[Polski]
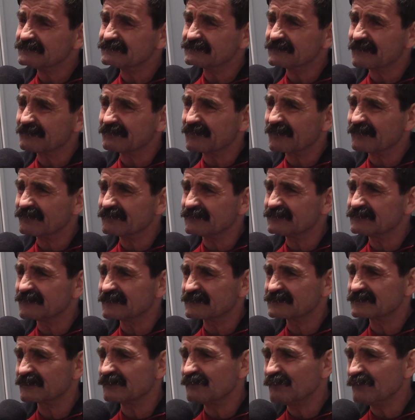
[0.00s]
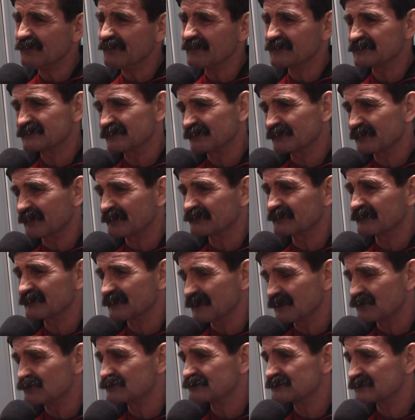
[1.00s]
naprawdę nie chciał mówić, to prawda ja
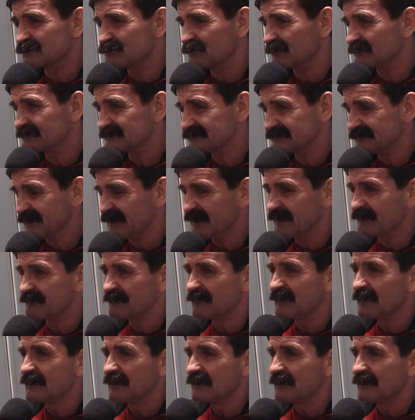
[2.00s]
już skład znam,